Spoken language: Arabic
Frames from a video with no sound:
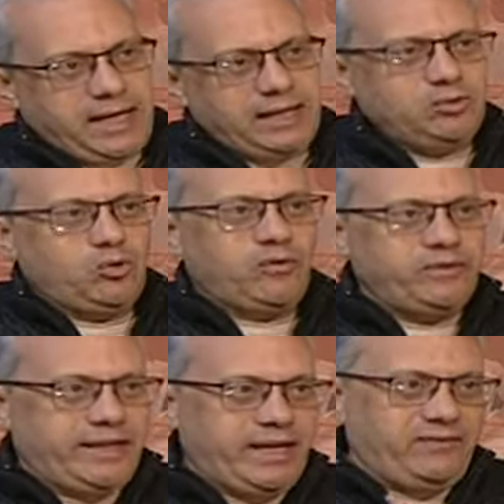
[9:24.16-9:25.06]
اكت وهو
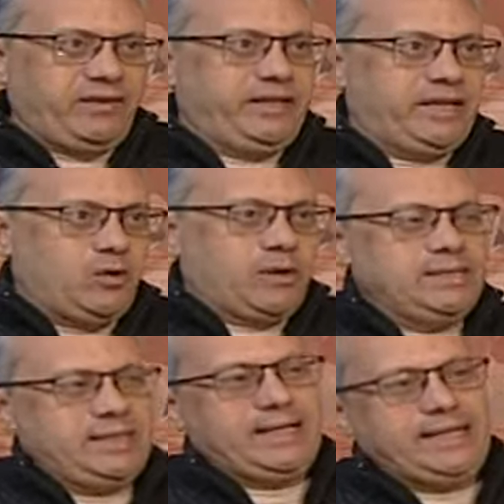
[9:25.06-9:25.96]
في النهايه فقير او
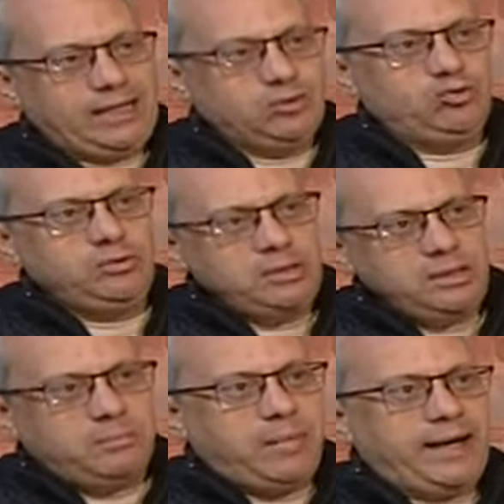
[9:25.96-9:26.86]
كذا لكن عنده
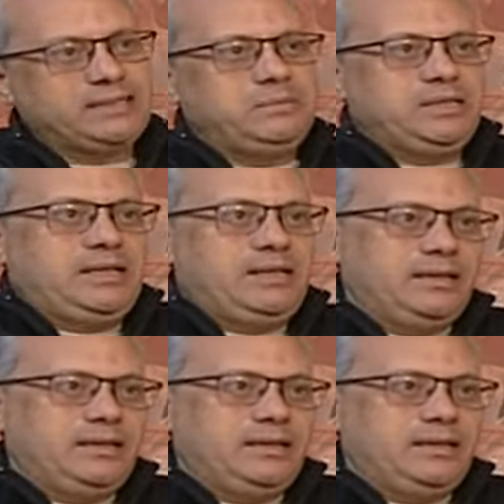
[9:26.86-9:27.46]
بعض من